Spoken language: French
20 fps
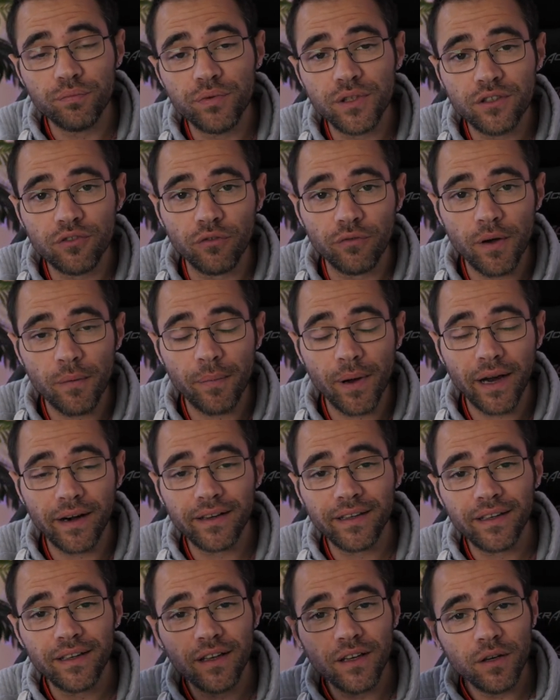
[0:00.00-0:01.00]
puisqu'on va
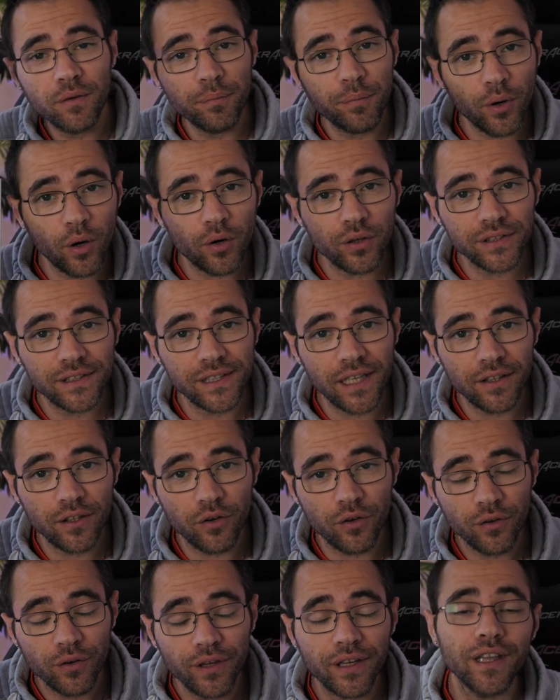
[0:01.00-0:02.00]
parler brosse à
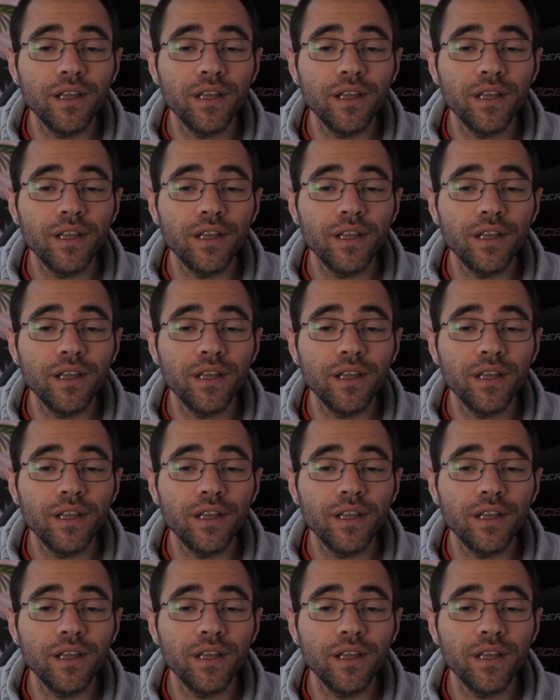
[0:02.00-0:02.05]
dents.